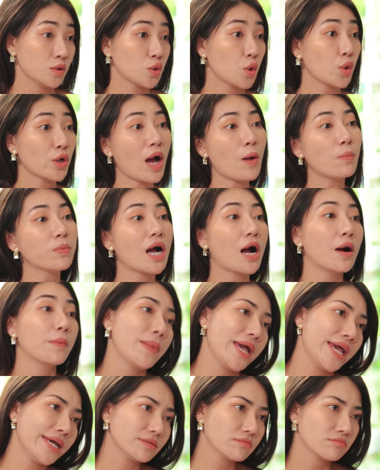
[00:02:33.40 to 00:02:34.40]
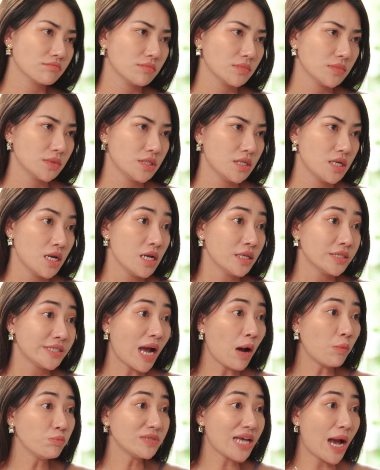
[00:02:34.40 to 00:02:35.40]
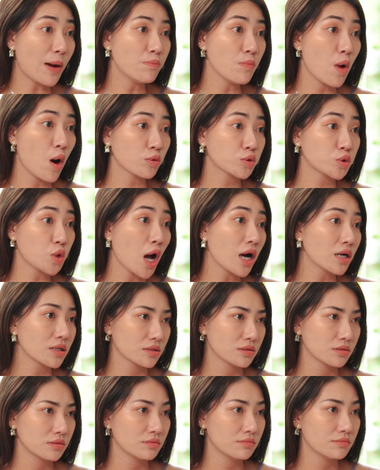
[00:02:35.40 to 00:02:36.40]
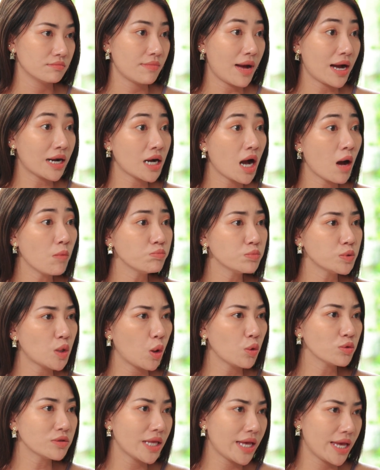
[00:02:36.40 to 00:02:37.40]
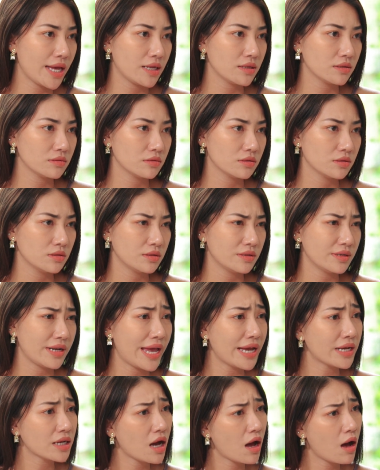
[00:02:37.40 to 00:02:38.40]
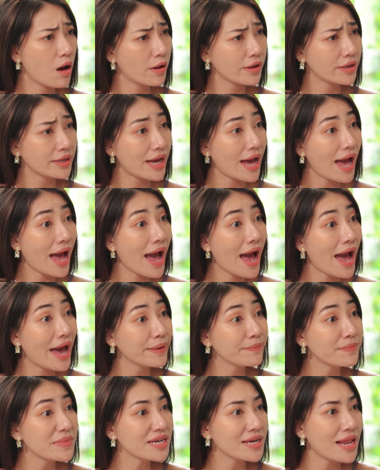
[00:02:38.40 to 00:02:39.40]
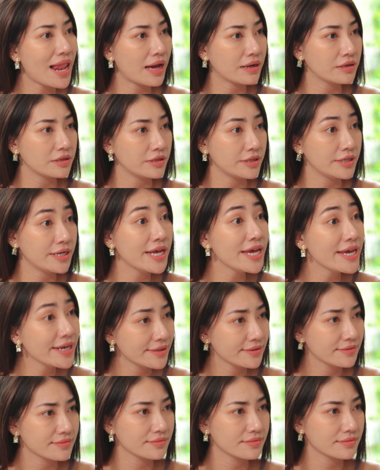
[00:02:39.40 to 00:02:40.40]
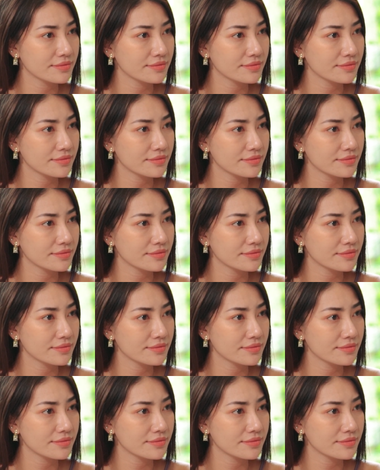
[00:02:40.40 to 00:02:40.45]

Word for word: Tôi không cần biết. Trong vòng một tuần mà không đủ tiền để coi ai mới là người điên.